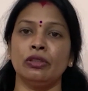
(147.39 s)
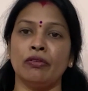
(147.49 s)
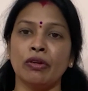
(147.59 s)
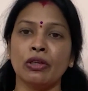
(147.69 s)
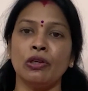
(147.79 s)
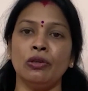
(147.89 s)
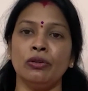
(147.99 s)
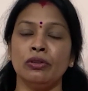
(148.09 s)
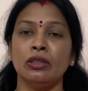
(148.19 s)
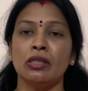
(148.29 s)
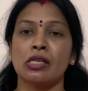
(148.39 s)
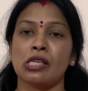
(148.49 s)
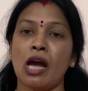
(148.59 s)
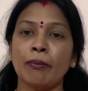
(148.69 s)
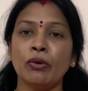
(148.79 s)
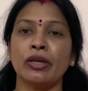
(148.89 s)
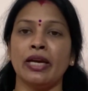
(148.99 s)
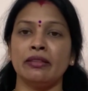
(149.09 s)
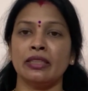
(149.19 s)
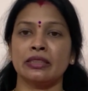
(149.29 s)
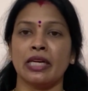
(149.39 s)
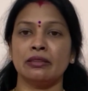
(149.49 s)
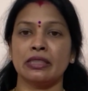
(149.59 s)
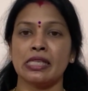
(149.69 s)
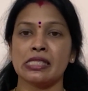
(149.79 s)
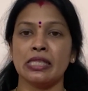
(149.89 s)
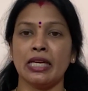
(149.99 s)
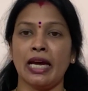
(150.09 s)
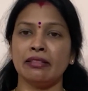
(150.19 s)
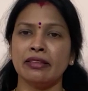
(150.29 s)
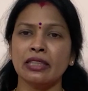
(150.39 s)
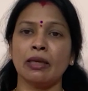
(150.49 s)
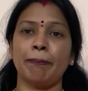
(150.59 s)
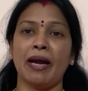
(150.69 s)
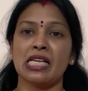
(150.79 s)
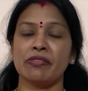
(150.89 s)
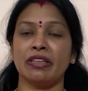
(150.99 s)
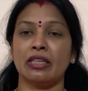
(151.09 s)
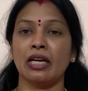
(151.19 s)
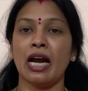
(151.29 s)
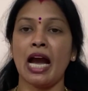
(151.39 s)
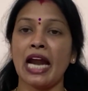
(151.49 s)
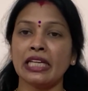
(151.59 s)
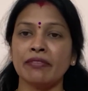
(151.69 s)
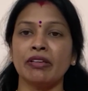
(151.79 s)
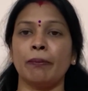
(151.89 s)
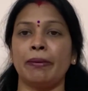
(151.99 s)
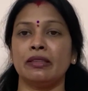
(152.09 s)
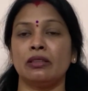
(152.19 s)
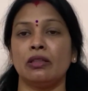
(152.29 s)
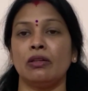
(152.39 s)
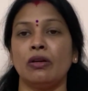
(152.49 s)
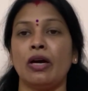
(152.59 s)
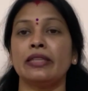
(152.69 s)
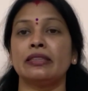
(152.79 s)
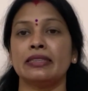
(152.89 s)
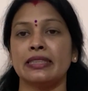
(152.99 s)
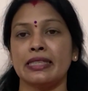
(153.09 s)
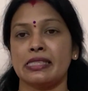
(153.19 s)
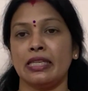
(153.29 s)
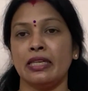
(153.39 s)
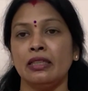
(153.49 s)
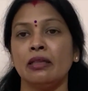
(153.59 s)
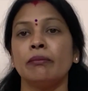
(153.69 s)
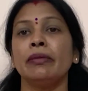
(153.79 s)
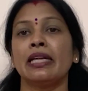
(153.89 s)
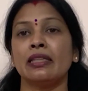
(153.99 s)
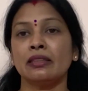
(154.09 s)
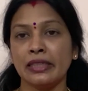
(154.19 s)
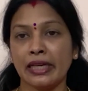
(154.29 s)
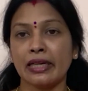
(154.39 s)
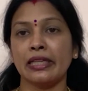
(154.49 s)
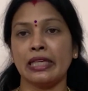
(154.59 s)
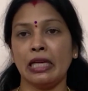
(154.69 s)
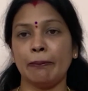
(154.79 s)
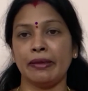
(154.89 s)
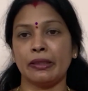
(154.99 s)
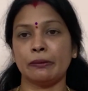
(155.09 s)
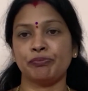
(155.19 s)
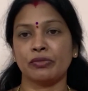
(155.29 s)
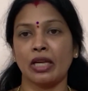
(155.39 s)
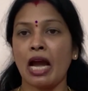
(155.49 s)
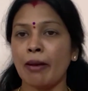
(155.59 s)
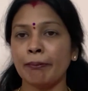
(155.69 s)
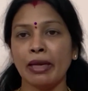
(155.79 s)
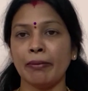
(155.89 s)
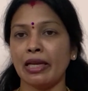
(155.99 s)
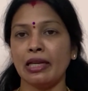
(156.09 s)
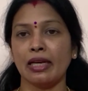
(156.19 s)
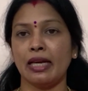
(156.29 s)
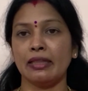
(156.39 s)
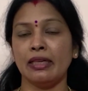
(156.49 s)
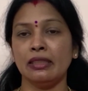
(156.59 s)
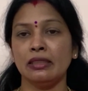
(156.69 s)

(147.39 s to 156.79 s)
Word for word: యువకులు సామూహిక అత్యాచారం చేసి అత్యంత పాశవికంగా ఆటవిక పద్ధతిలో హత్య చేస్తే మీరంతా ఎక్కడికి వెళ్ళిపోయారు ఆ అమ్మాయి మహిళ కాదా